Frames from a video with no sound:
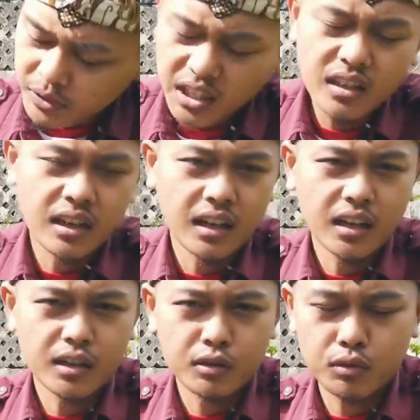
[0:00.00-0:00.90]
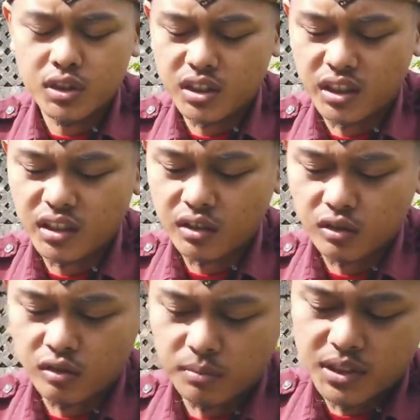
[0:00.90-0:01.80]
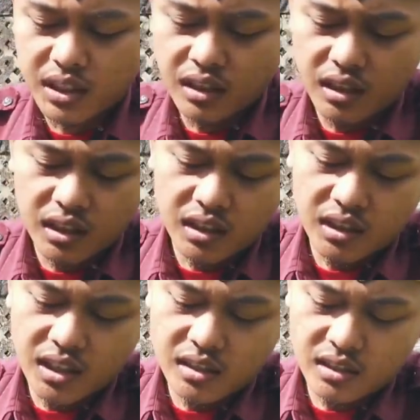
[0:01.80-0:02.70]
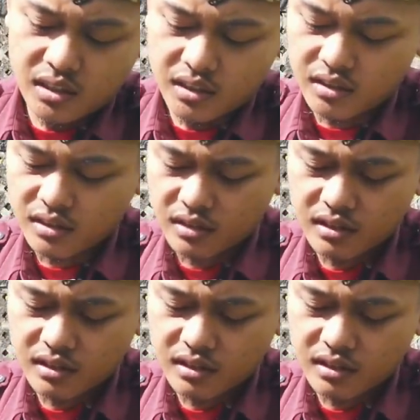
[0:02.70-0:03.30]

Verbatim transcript: beda dengan kucing atau misalkan anjing